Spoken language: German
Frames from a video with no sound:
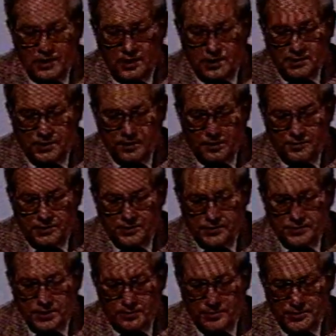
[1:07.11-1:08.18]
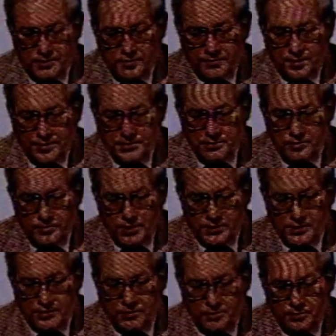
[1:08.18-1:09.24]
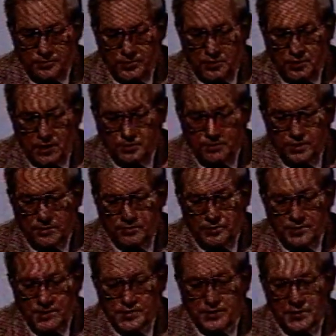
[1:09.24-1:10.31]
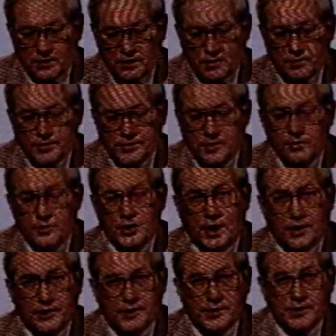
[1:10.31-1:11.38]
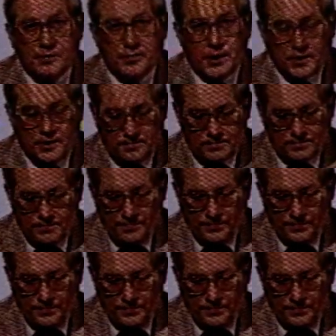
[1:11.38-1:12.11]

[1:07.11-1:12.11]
alle Kräfte zusammenzufassen, um das Atomprogramm der Bundesregierung zum Scheitern zu bringen.